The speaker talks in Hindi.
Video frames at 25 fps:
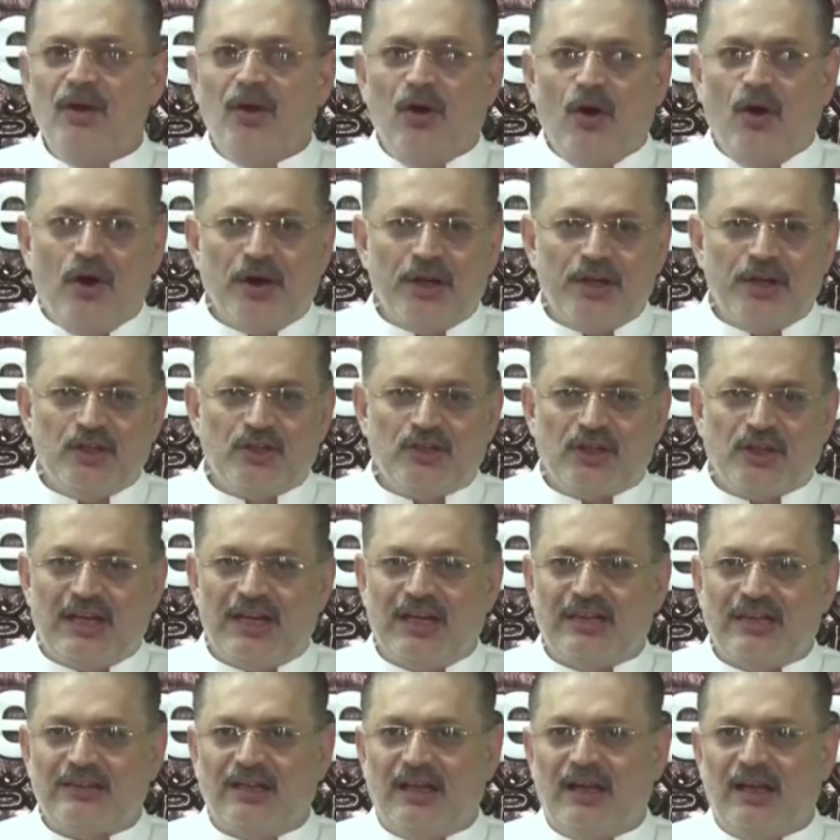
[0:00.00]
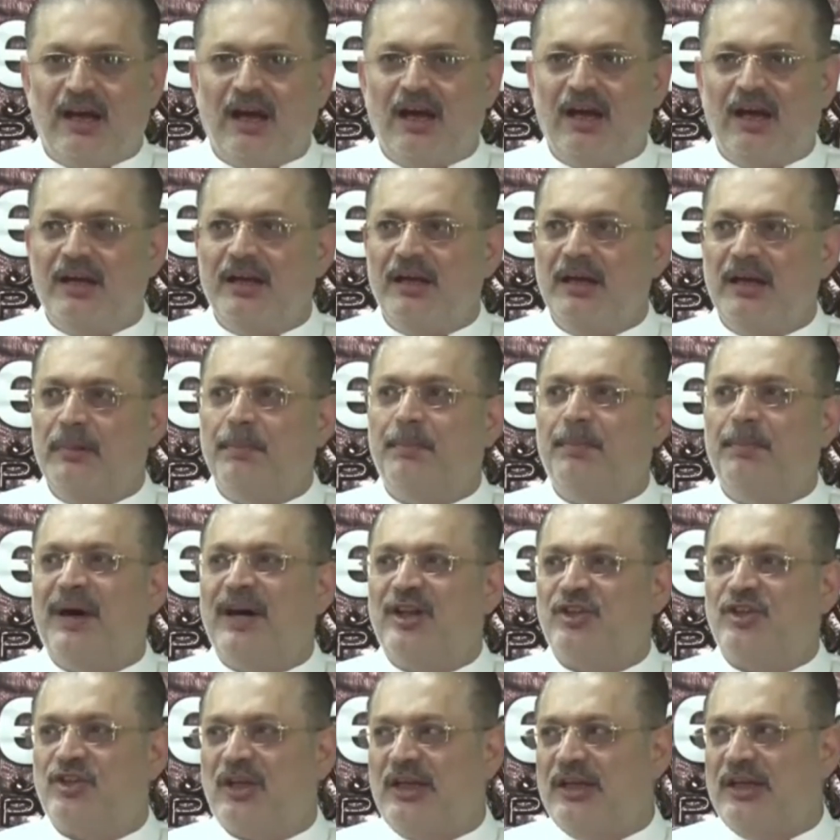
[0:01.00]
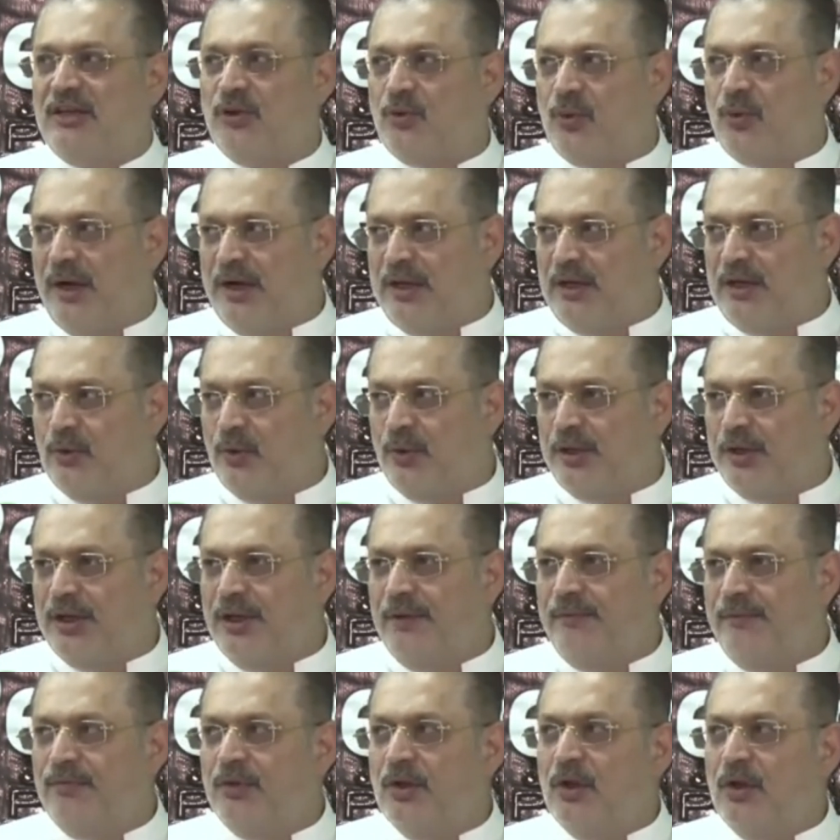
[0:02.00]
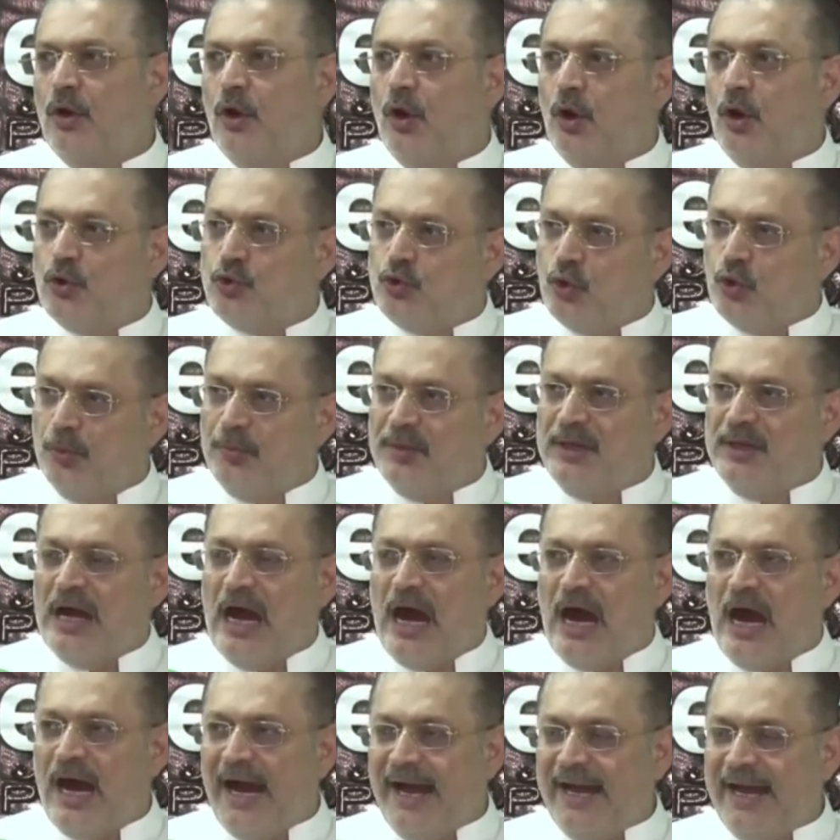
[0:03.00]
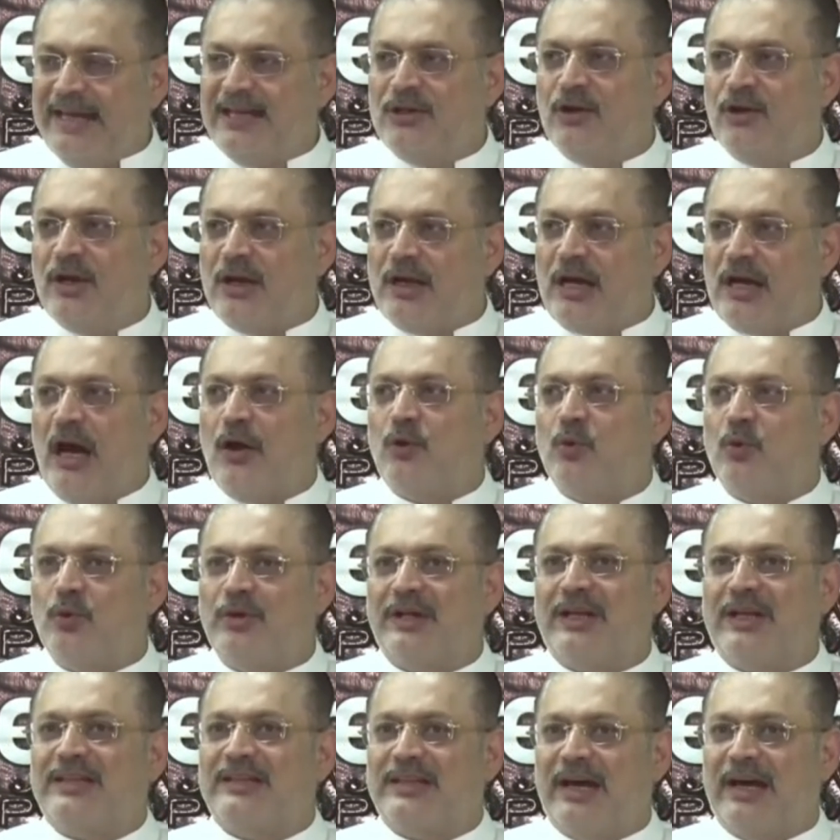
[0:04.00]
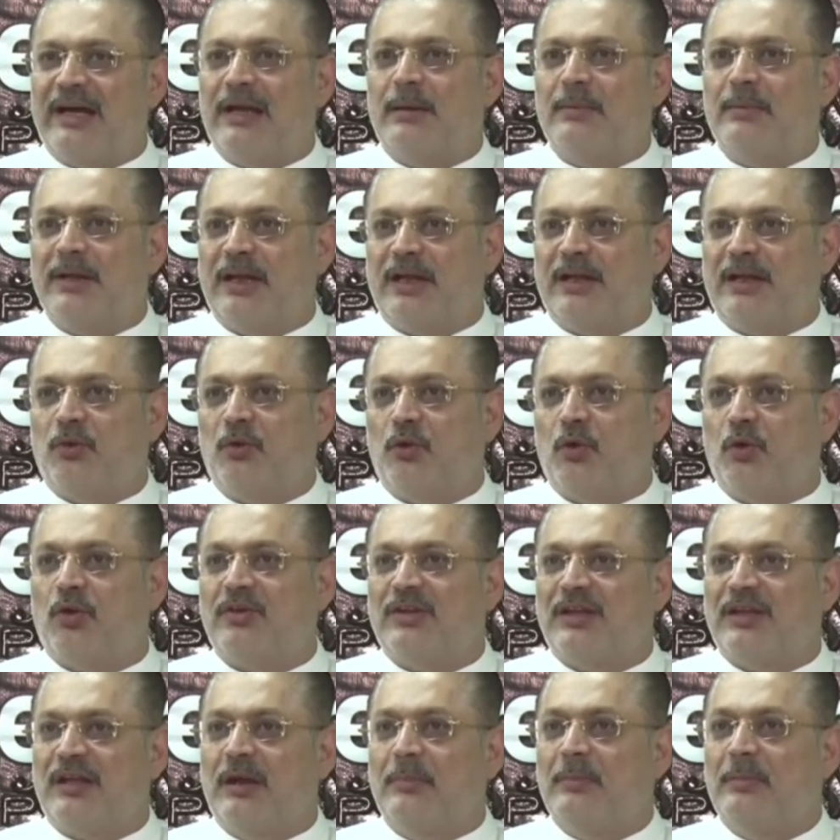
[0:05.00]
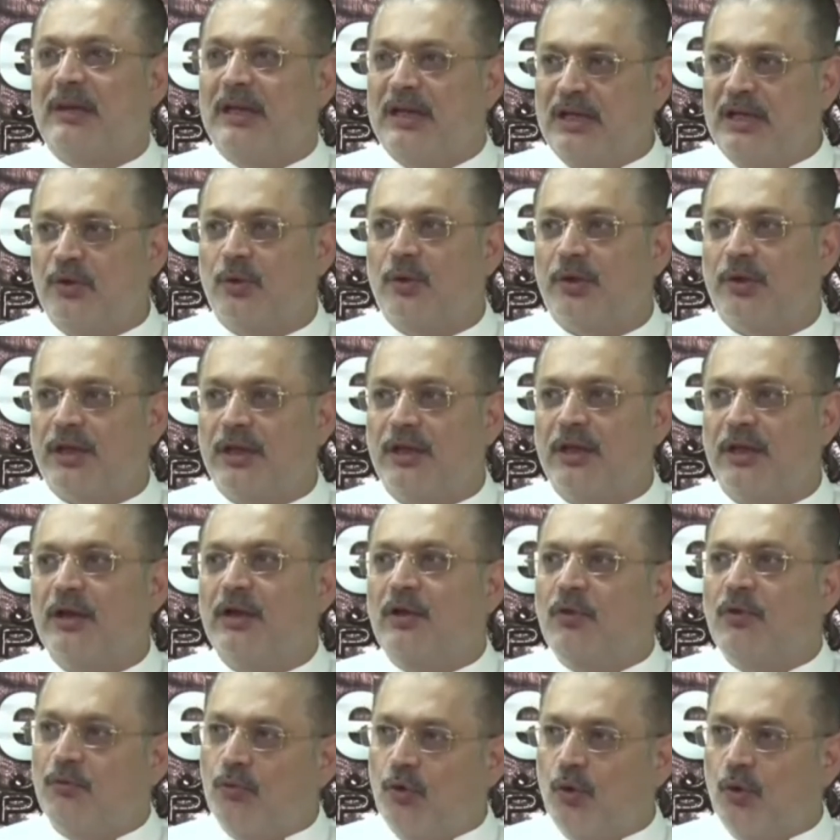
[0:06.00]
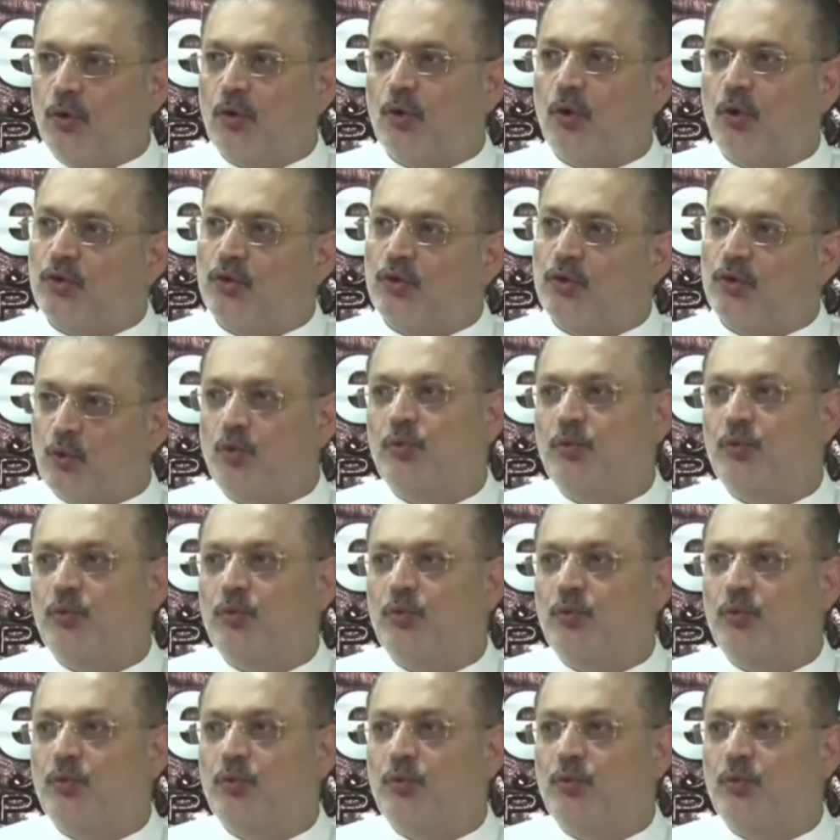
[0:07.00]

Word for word: और इन ताला इम्पार्शल इंक्वायरी होगी और जो भी आइन और कानून के दायरे में रह के उनको सज़ा मिलनी होगी वो उनको ज़रूर